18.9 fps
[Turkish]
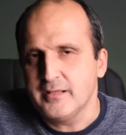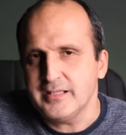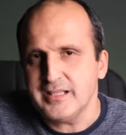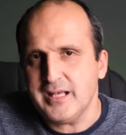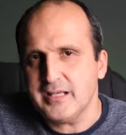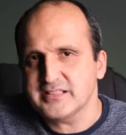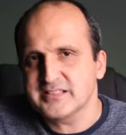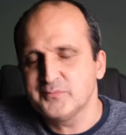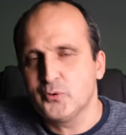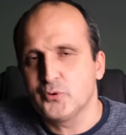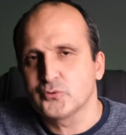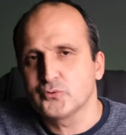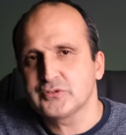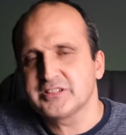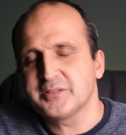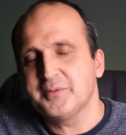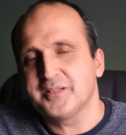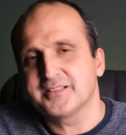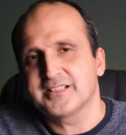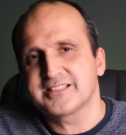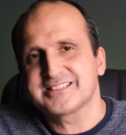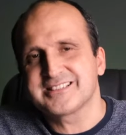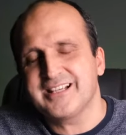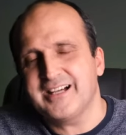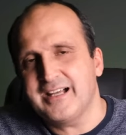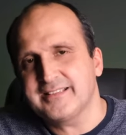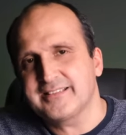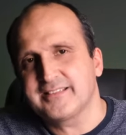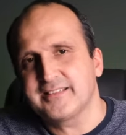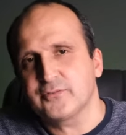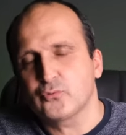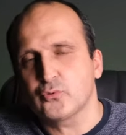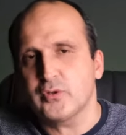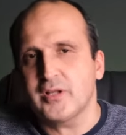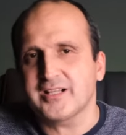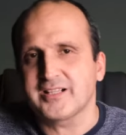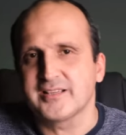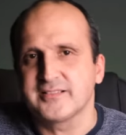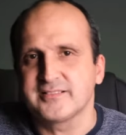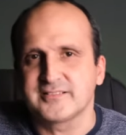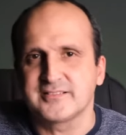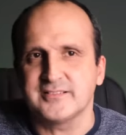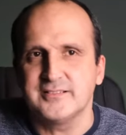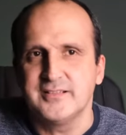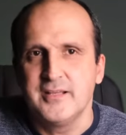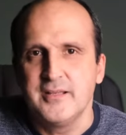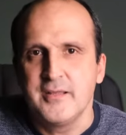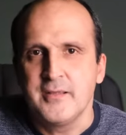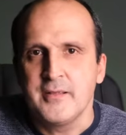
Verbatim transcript: lazım olduğu zaman da saatti, kulaklıktı,